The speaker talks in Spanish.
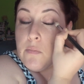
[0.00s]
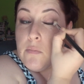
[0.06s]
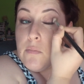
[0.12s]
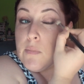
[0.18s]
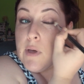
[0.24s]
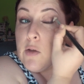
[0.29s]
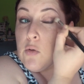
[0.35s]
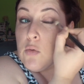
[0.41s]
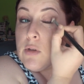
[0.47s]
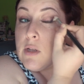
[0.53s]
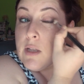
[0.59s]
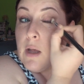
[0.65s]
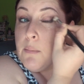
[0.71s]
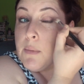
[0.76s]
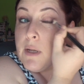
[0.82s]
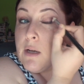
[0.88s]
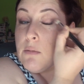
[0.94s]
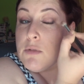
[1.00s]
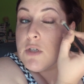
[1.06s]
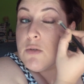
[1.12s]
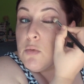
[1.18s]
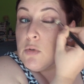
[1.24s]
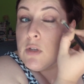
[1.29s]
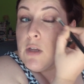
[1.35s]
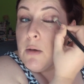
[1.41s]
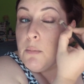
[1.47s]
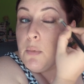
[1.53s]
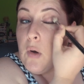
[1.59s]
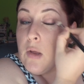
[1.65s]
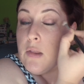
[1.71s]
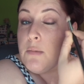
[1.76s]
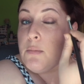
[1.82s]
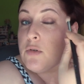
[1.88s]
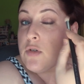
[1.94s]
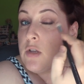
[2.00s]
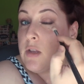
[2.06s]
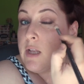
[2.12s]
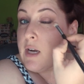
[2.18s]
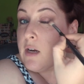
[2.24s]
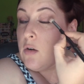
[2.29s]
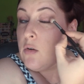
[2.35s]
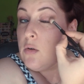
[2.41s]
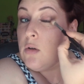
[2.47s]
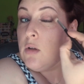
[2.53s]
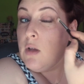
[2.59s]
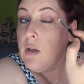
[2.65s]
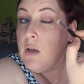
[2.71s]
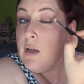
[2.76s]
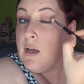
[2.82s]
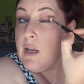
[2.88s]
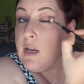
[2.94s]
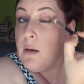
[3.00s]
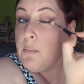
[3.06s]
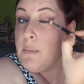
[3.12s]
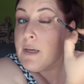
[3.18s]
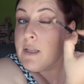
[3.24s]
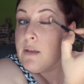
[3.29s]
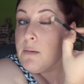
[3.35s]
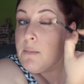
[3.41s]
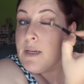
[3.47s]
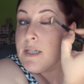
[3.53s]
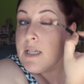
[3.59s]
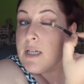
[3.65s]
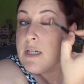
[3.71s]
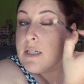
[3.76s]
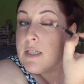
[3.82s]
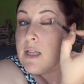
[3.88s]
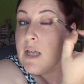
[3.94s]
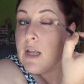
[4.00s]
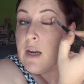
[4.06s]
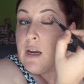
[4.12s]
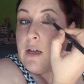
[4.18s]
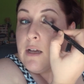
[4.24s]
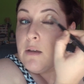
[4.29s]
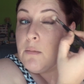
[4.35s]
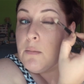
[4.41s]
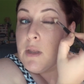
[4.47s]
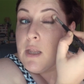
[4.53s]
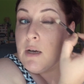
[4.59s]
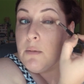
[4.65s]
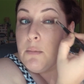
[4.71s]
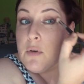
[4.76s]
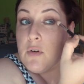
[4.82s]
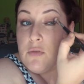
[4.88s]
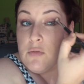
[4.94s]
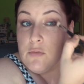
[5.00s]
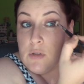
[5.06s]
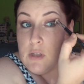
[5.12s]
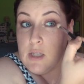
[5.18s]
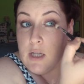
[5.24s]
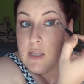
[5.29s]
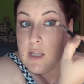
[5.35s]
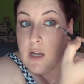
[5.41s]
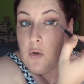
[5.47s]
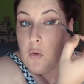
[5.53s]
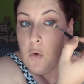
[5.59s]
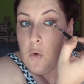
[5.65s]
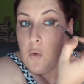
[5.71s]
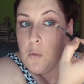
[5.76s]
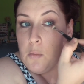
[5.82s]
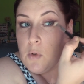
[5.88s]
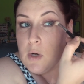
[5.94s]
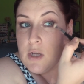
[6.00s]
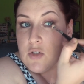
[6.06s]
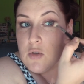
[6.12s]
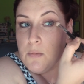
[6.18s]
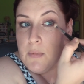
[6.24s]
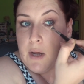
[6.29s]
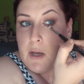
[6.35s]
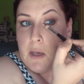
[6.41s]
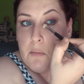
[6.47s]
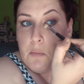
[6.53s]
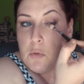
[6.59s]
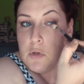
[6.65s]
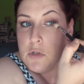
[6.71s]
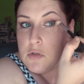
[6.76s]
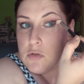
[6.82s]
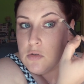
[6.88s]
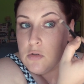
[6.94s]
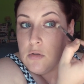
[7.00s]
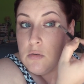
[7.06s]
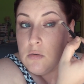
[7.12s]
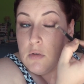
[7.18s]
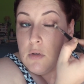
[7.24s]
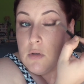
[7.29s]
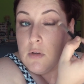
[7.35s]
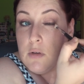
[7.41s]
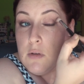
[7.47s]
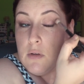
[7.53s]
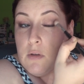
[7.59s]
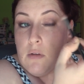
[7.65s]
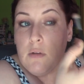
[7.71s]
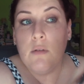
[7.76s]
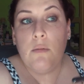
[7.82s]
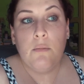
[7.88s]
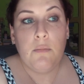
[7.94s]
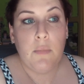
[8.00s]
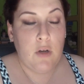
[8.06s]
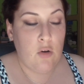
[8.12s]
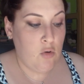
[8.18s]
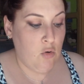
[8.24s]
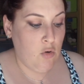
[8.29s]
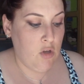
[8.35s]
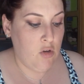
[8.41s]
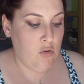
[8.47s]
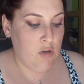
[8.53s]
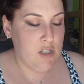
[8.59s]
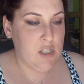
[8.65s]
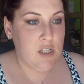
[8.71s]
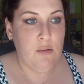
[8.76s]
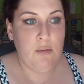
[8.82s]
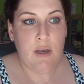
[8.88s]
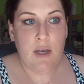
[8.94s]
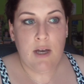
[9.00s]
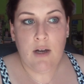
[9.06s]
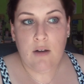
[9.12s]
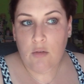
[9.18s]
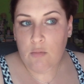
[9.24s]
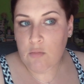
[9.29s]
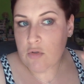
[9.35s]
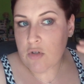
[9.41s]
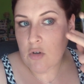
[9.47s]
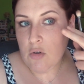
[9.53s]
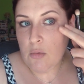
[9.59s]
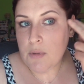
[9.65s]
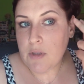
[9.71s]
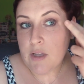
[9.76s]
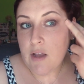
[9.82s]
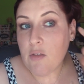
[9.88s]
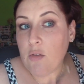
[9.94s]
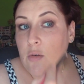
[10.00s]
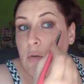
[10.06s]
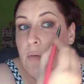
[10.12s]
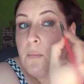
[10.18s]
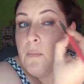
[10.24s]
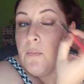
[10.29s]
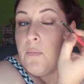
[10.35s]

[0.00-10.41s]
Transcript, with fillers: Me ayuda también al mismo tiempo a depositarlo en la parte más externa y me da profundidad al ojo como la sombra que he puesto. Pero no quiero que se vea, como os he comentado,